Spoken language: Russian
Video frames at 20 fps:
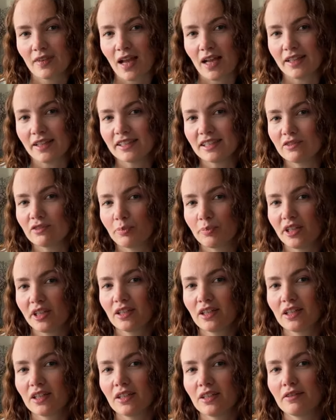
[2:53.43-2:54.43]
А если вы
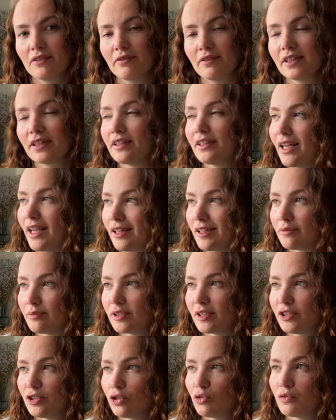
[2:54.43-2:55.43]
приехали в отель,
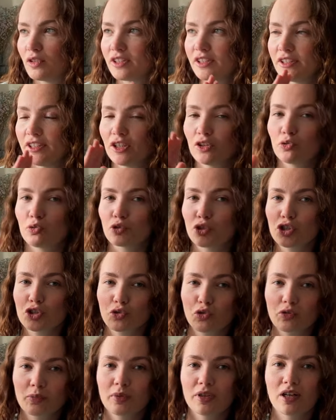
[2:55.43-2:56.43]
где у вас нету
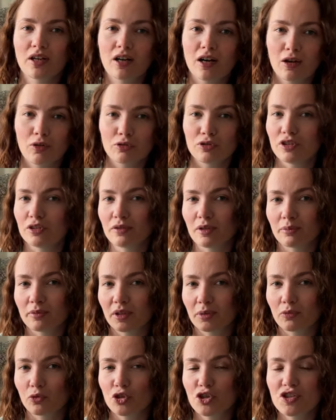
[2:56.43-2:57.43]
штор блокаут, и вам
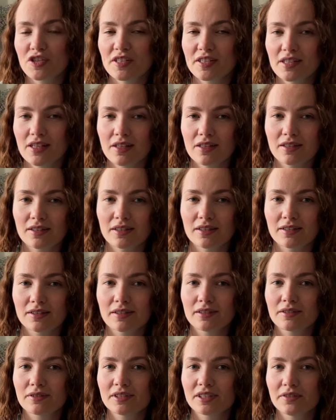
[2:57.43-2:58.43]
там очень сильно
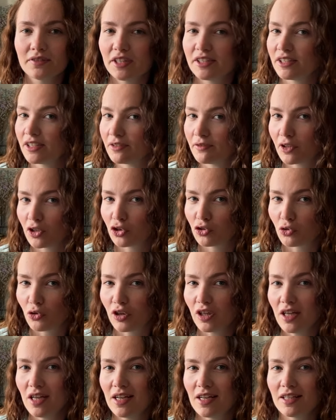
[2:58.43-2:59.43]
э, светит в окно,
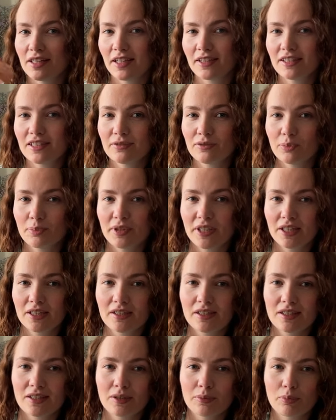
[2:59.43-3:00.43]
если вы
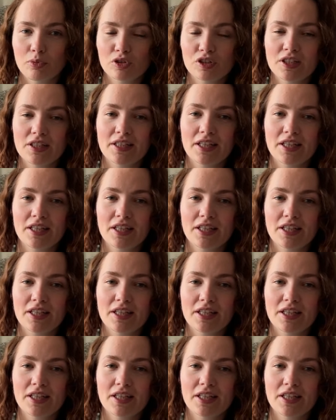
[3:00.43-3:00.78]
приехали после